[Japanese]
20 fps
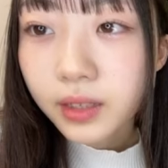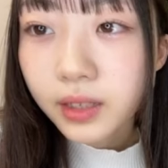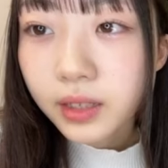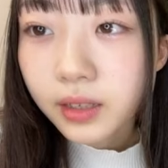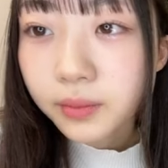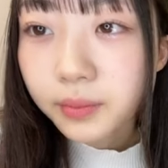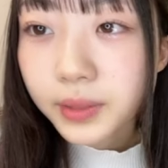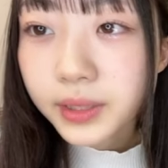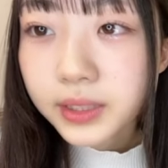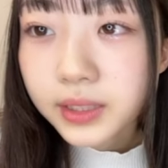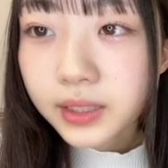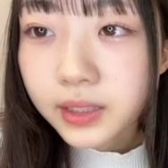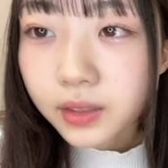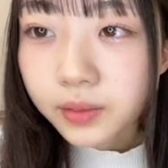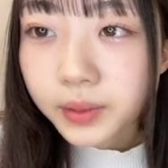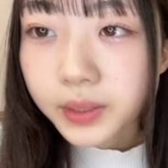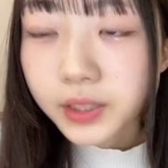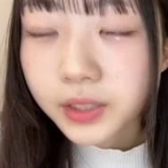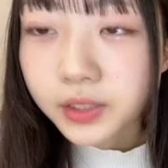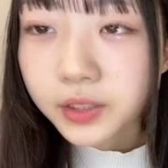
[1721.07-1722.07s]
きます
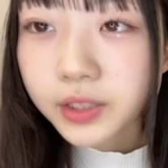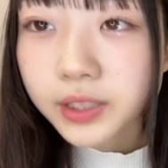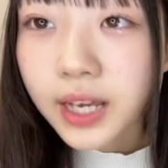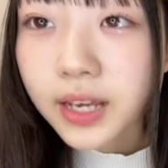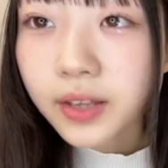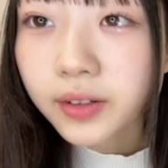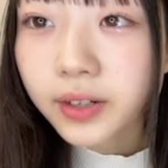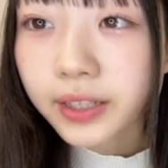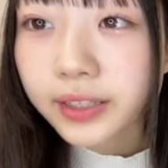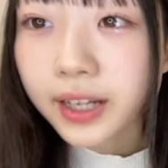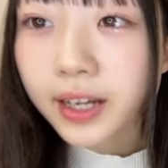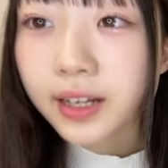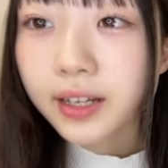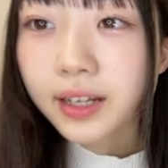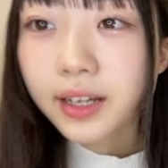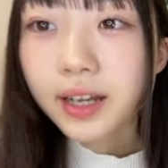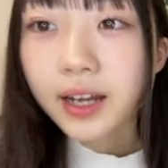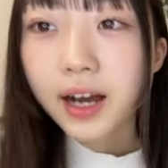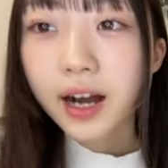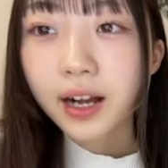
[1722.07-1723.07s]
まず13位の方
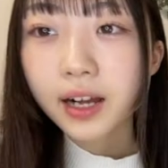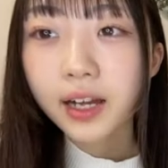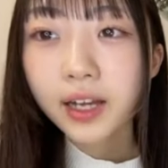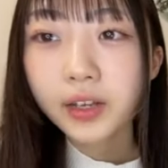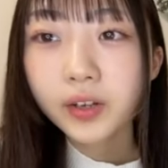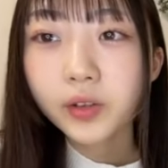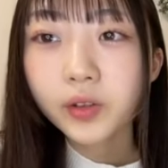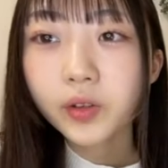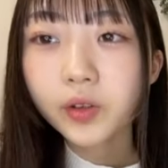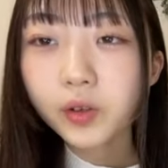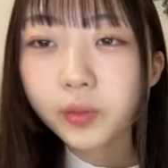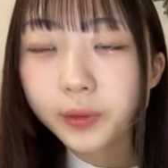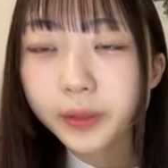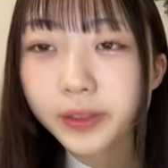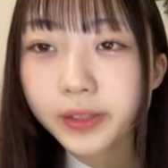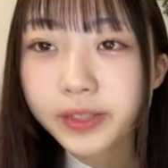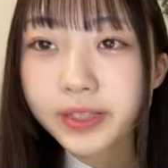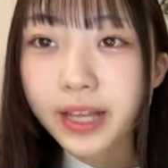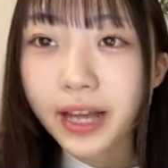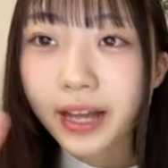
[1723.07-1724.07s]
赤色の
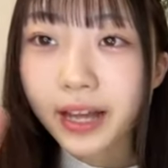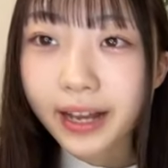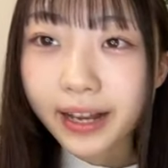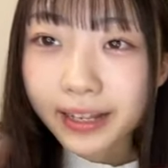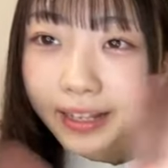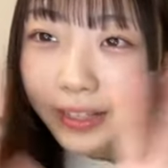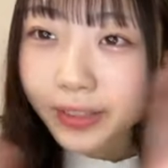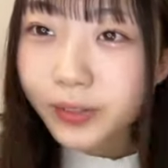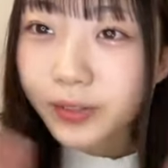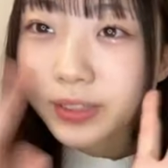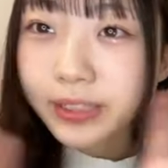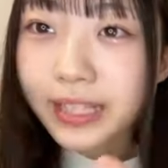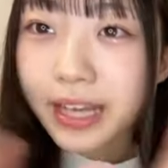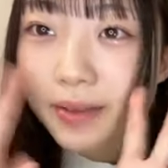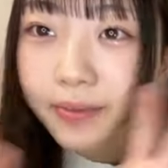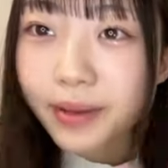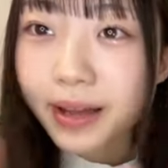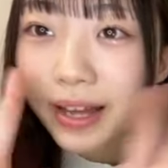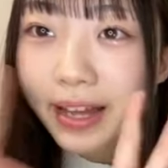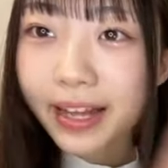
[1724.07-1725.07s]
ロボットさんありがとうござい
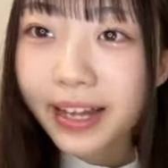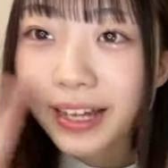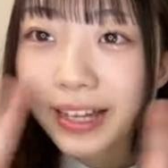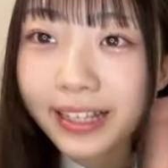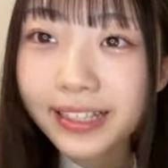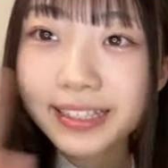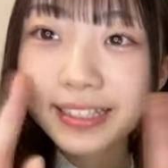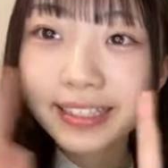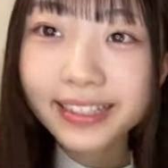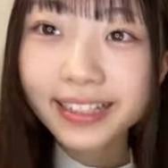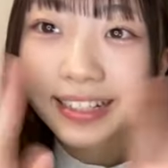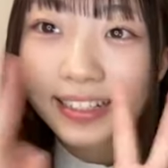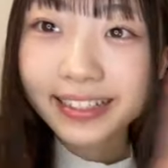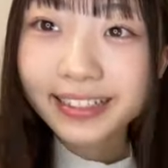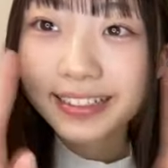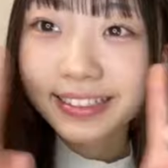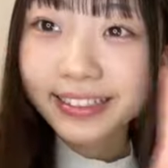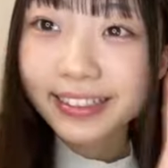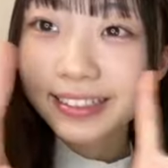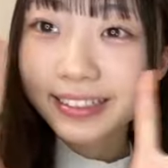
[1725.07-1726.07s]
ます
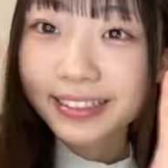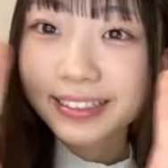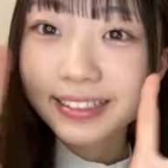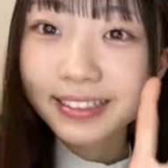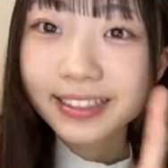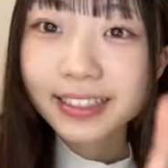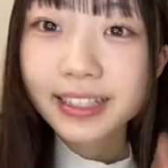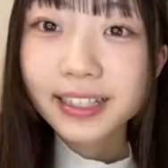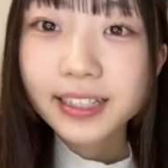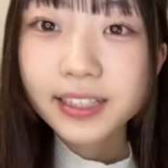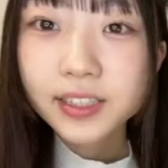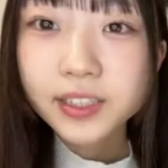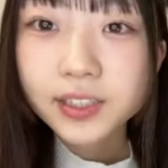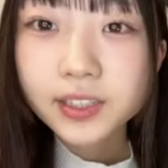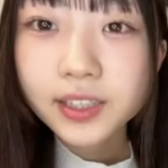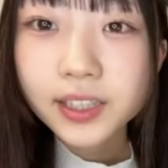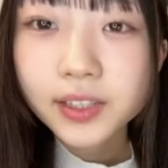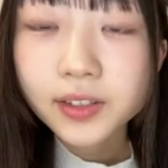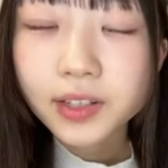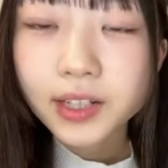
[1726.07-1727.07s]

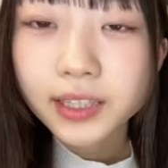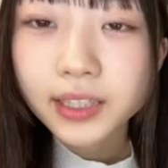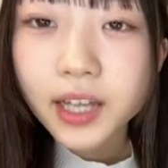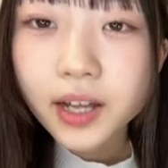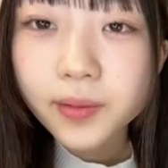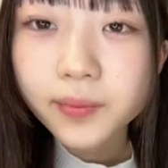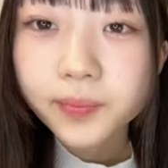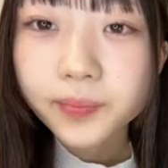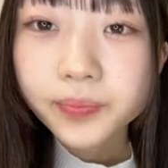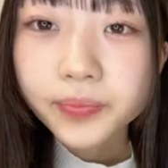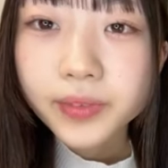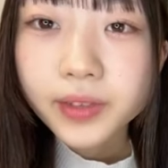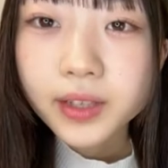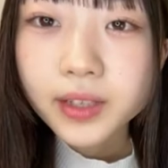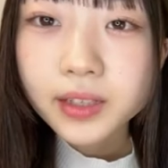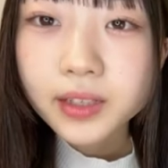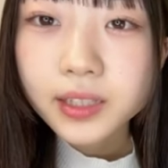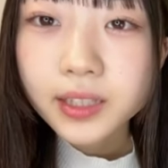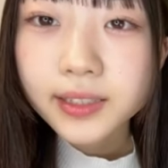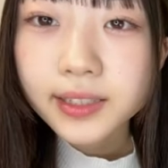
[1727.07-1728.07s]
12位の方
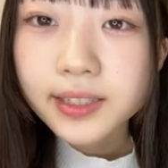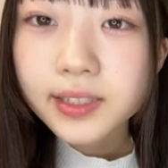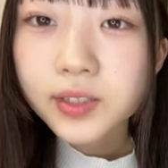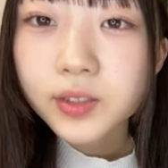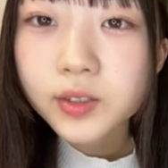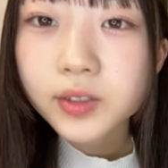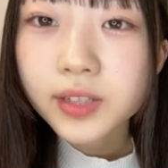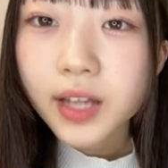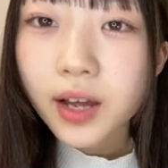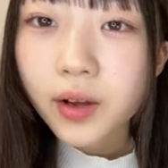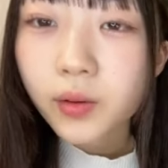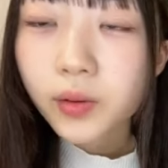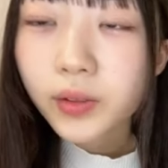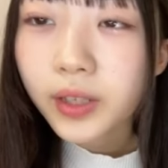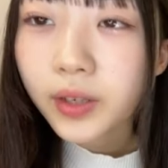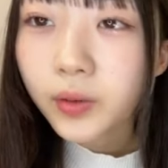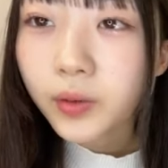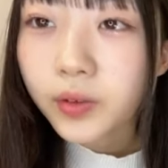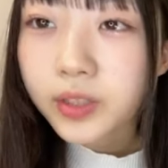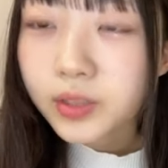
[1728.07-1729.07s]
優しそうな女
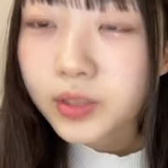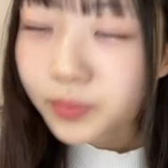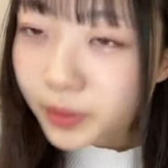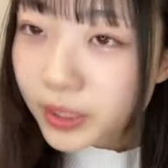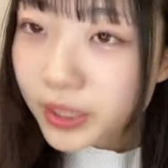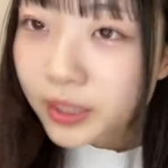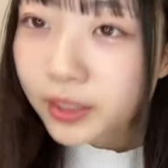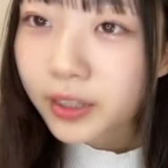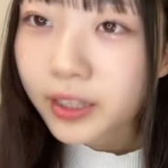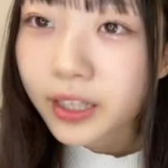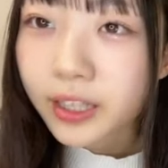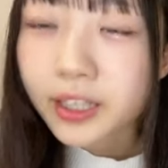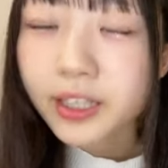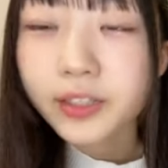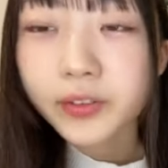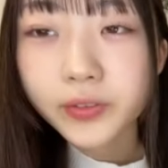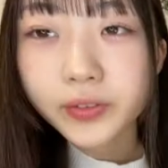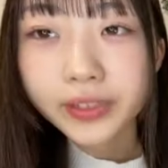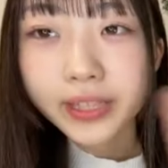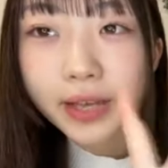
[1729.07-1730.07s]
の子いつも来てくれてありが
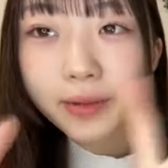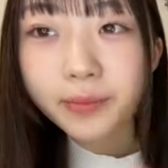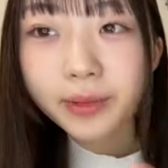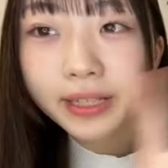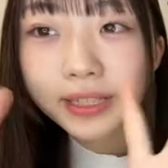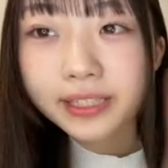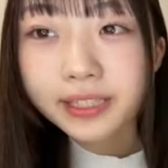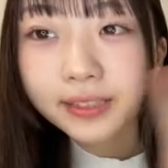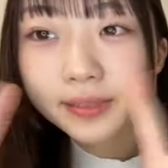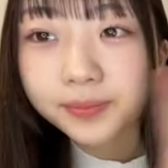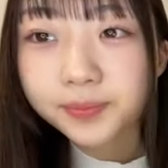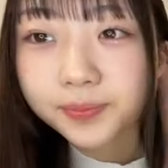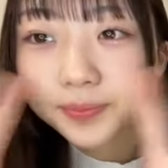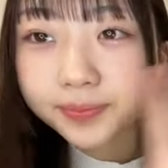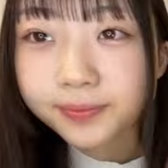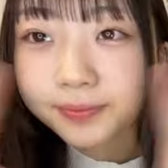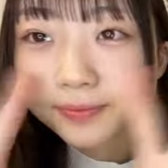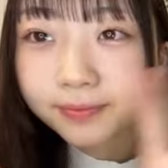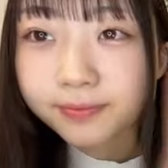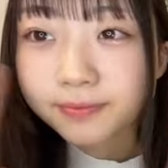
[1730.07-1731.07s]
とうございます
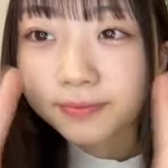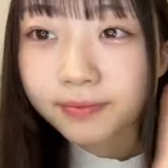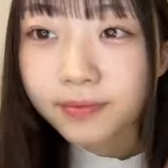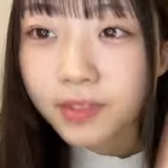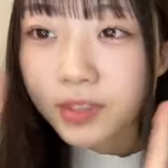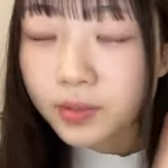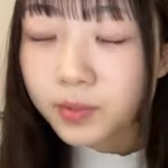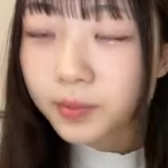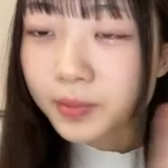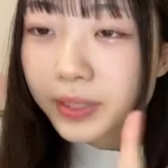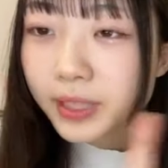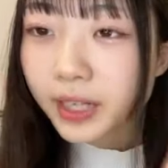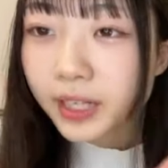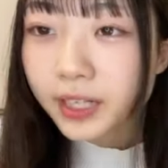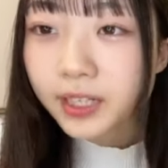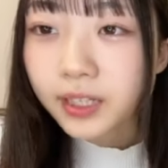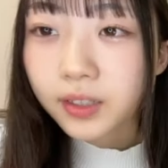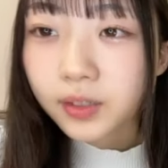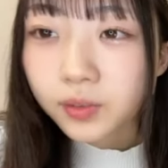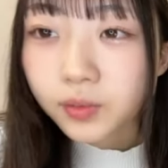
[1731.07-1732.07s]
いつもみんなあり
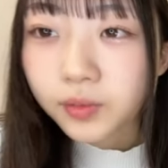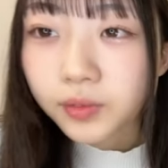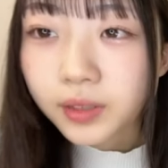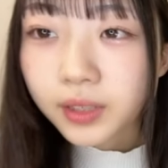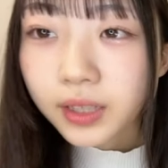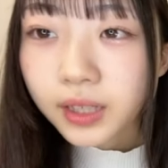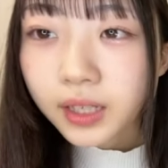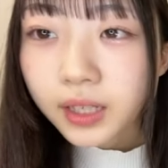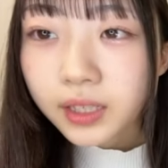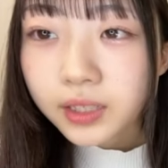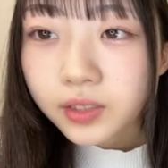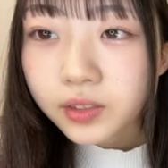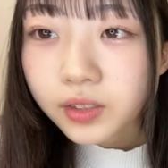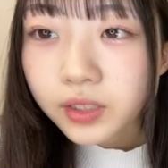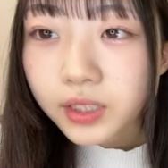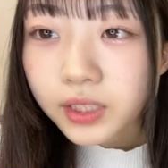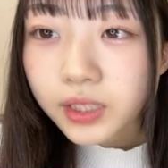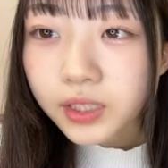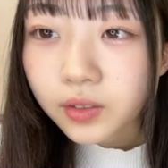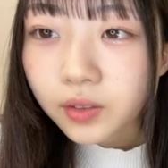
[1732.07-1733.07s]
がとう
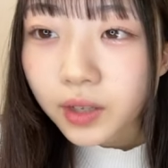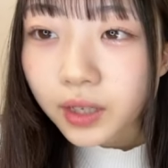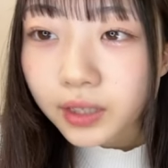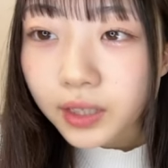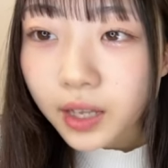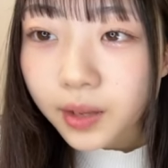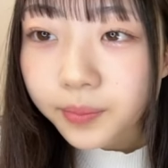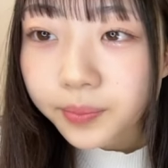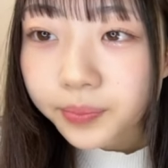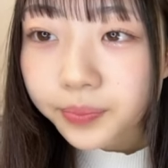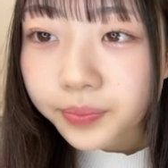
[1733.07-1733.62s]
11位の方